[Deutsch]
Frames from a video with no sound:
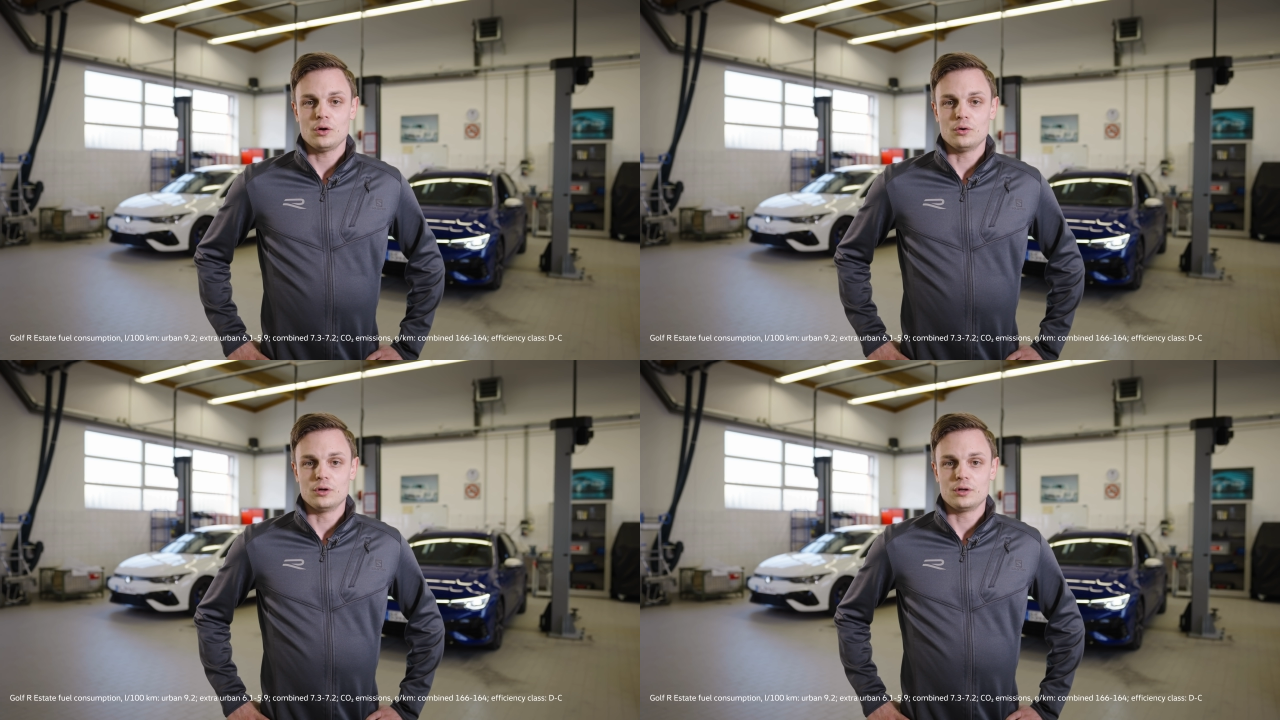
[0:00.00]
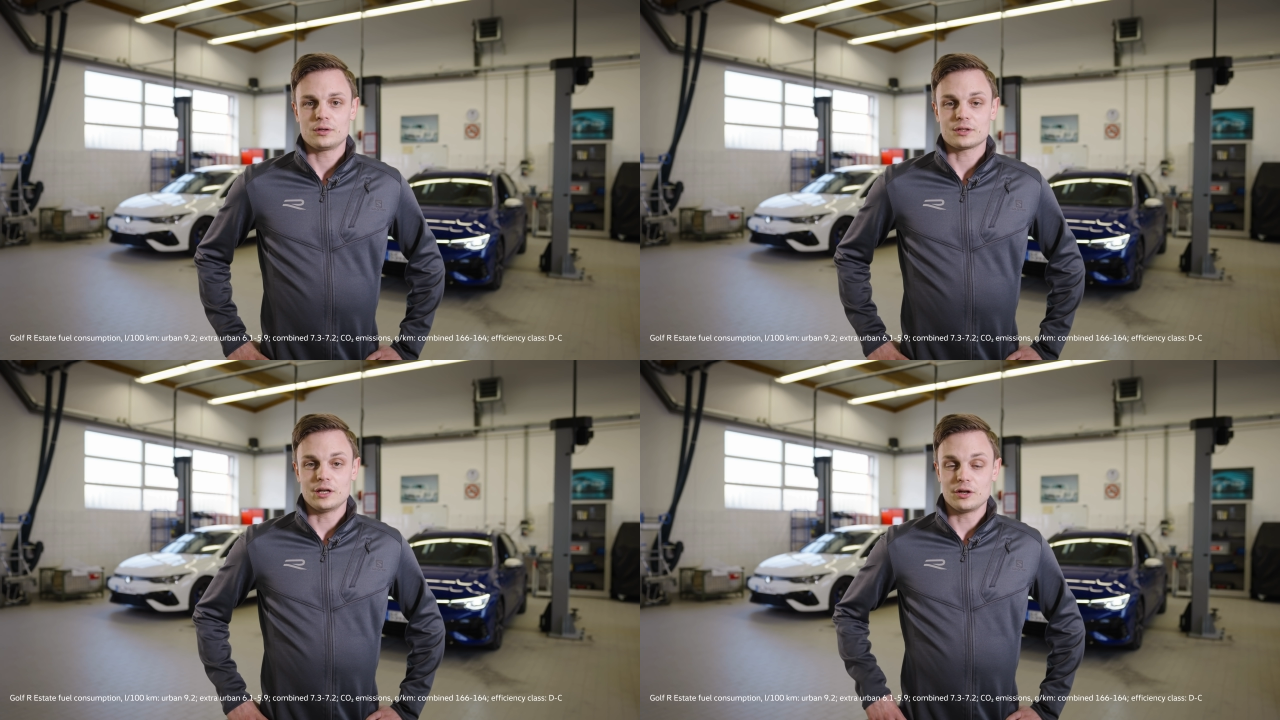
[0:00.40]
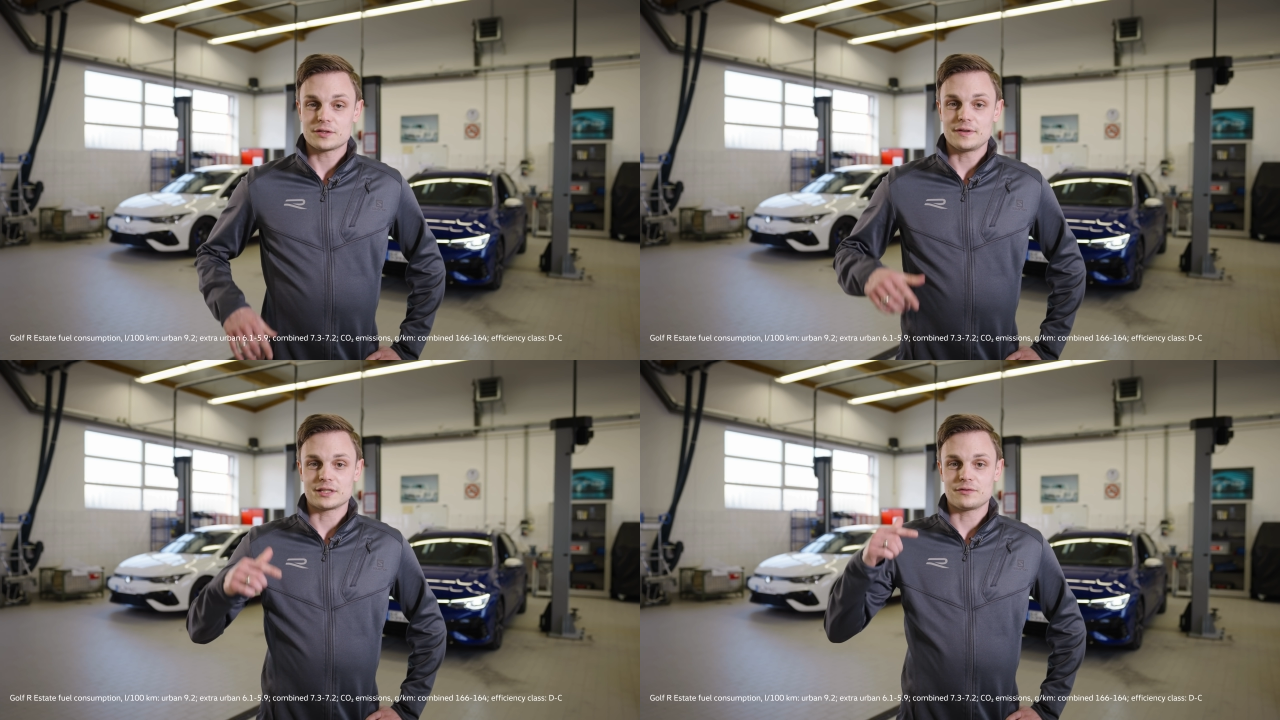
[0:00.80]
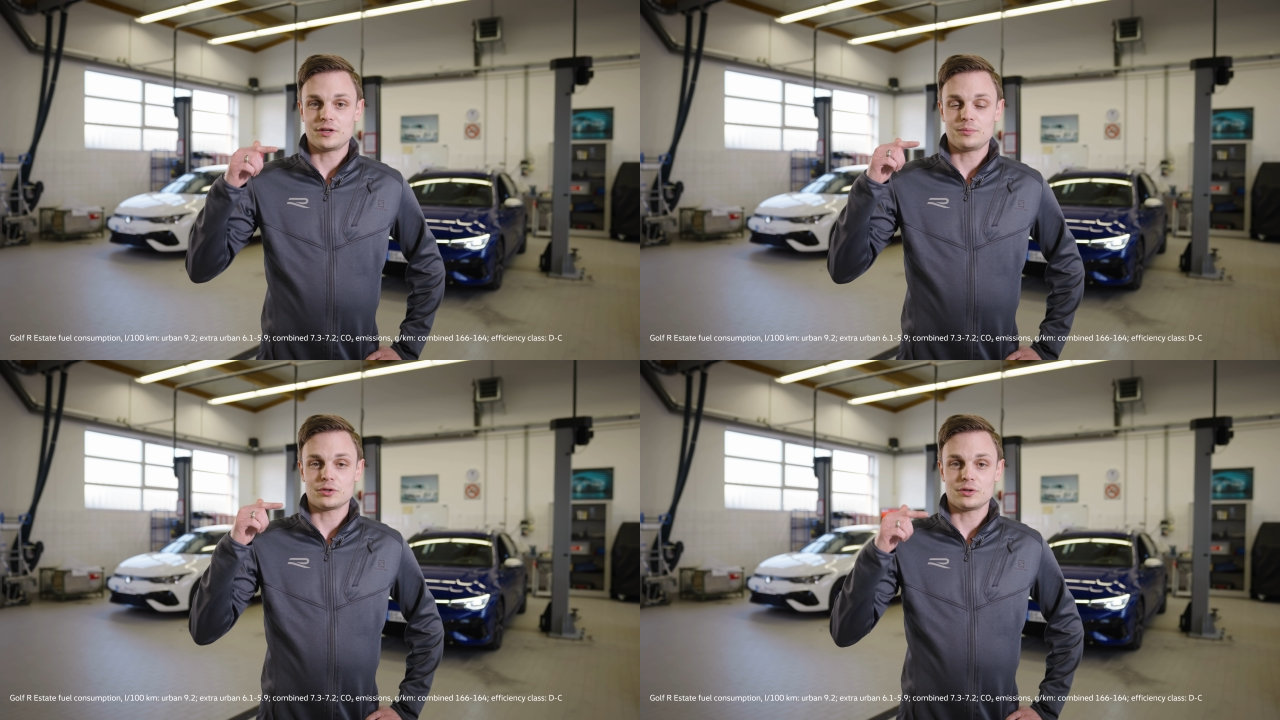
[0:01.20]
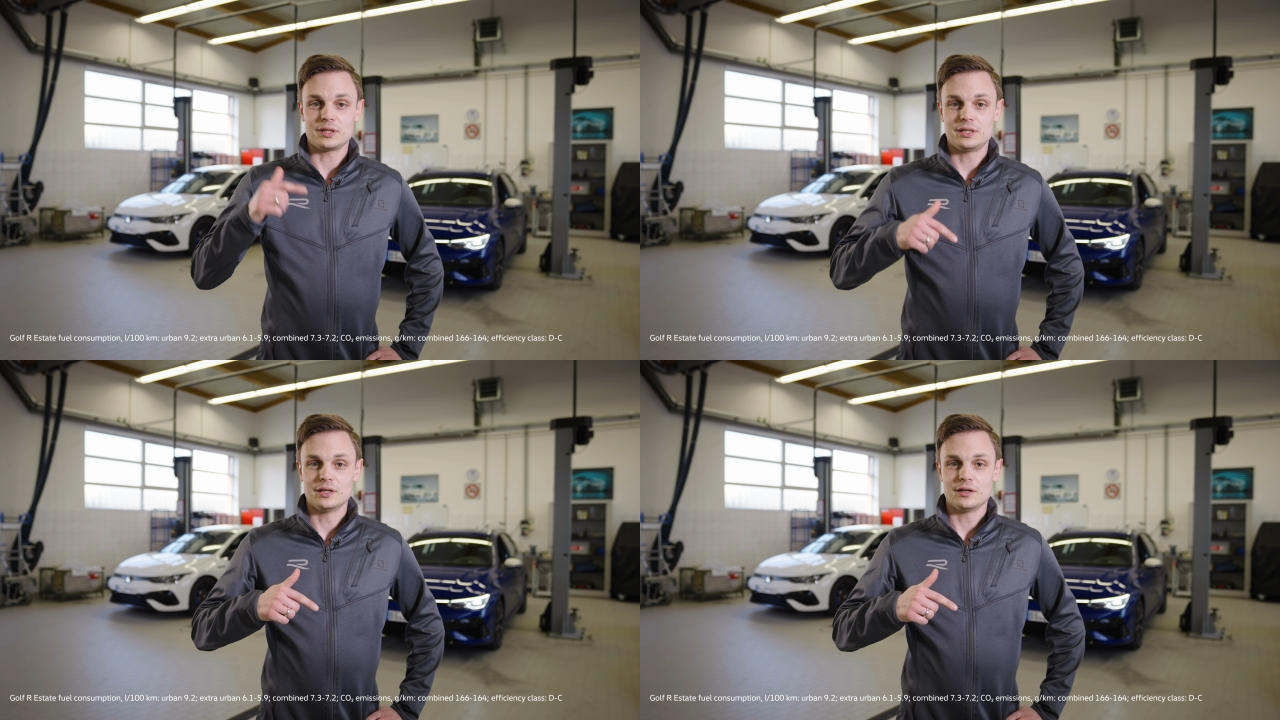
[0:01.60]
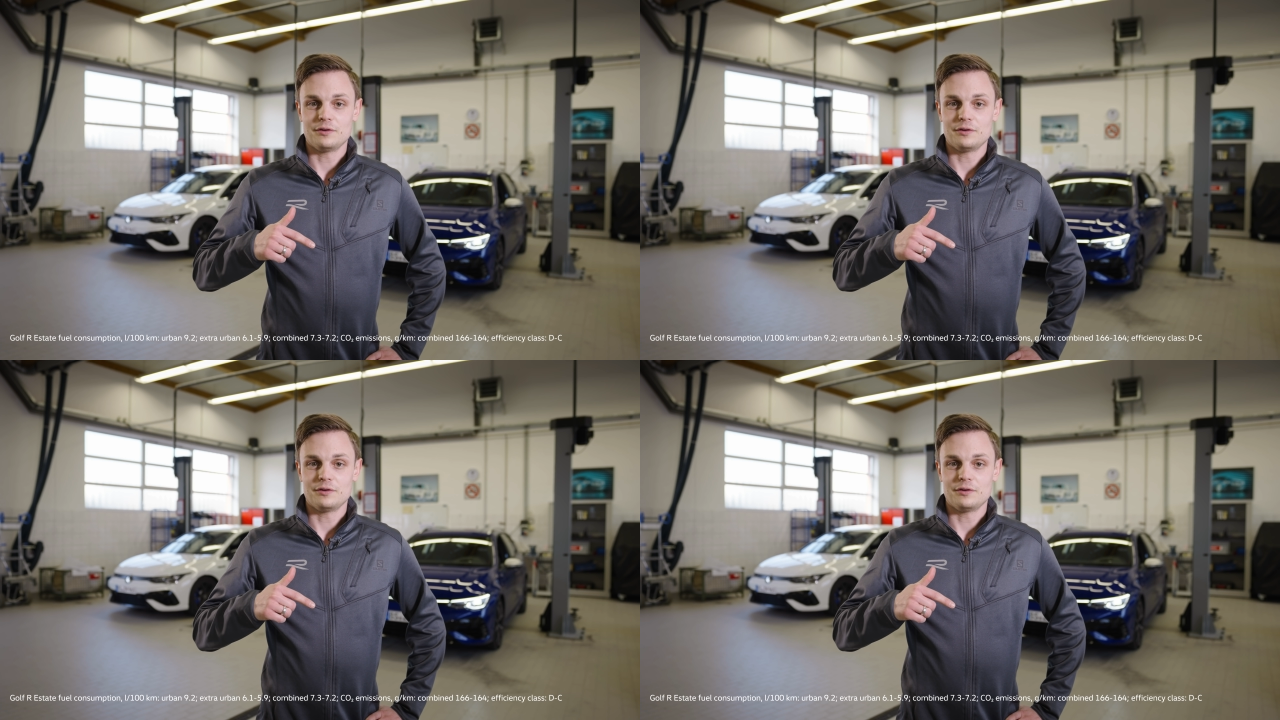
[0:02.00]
Und genau deswegen sind wir nämlich heute hier.